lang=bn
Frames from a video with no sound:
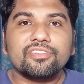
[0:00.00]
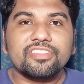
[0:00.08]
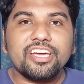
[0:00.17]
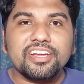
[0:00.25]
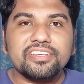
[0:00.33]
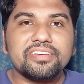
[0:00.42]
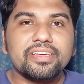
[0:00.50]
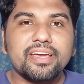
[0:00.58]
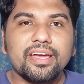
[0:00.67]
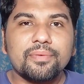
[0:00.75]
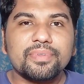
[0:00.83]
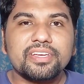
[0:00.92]
দারাজ নিয়ে
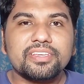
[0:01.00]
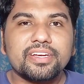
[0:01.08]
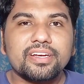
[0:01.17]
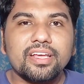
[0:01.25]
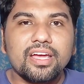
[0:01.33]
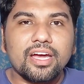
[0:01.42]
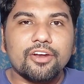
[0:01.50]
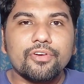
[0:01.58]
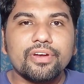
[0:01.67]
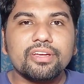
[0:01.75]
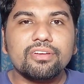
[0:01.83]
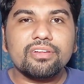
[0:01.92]
আমাদের চ্যানেলে আরও
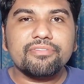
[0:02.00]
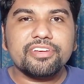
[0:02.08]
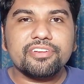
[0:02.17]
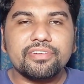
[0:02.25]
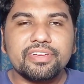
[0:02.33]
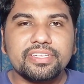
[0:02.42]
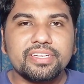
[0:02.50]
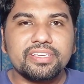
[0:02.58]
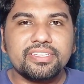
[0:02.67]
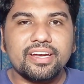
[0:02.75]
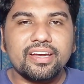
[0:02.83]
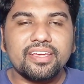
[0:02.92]
অনেকগুলো ভিডিও রয়েছে
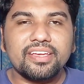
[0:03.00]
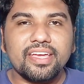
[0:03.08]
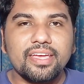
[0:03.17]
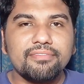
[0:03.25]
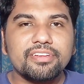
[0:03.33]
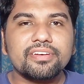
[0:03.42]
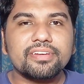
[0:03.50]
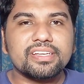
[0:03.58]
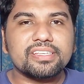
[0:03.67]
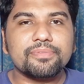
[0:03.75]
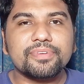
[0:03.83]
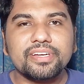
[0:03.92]
যার লিঙ্ক এই ভিডিও
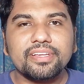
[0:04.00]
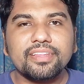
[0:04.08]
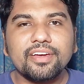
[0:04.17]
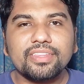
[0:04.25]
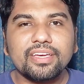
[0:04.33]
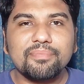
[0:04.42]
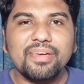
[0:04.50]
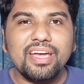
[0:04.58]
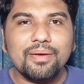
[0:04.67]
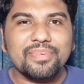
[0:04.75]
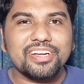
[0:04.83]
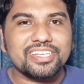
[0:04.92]
ডিসক্রিপশনে দেওয়া থাকবে
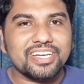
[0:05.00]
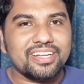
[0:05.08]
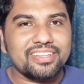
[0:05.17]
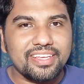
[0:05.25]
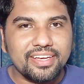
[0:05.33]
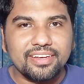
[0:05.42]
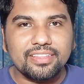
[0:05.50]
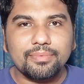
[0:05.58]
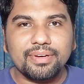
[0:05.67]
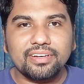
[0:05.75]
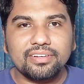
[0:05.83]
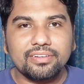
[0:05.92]
আপনারা চাইলে দেখে নিতে পারেন